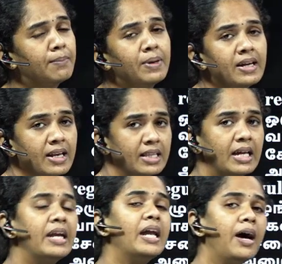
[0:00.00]
அப்படின்றது
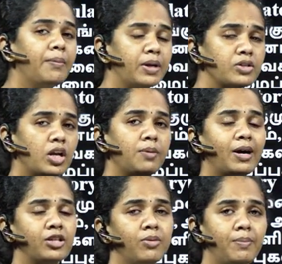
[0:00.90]
என்ன அப்படின்னு சொல்லி
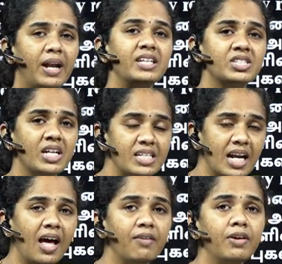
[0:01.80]
பார்த்தோம் அப்படின்னா
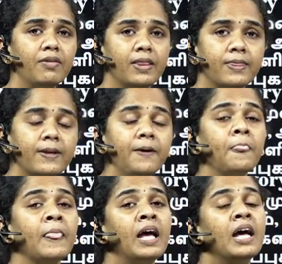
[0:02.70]
ஜென்ரலாகவே வந்து
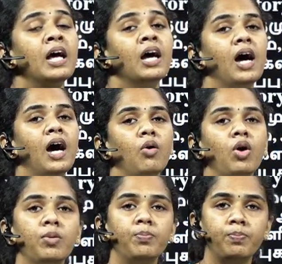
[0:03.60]

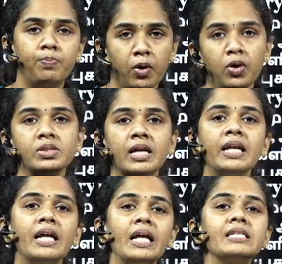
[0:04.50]
ஒரு பர்சன்
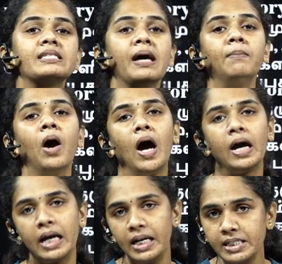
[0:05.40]
இல்ல சம்
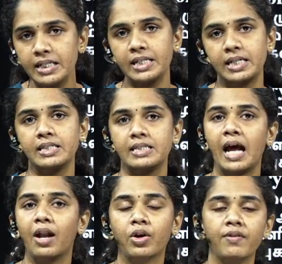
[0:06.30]

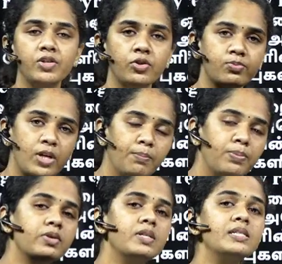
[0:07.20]
ஆர்கனைசேஷன்ஸ்னால ஓகேவா ஸோ சம்
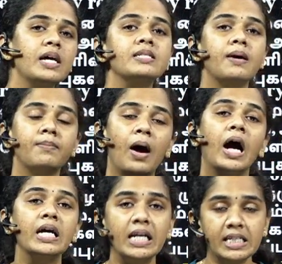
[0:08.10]
பர்சன்ஸ் ஆர் சம்
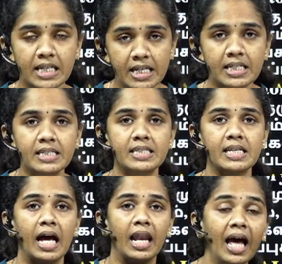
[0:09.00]

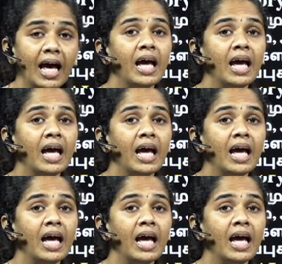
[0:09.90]
ஆர்கனைசேஷன்ஸ்னால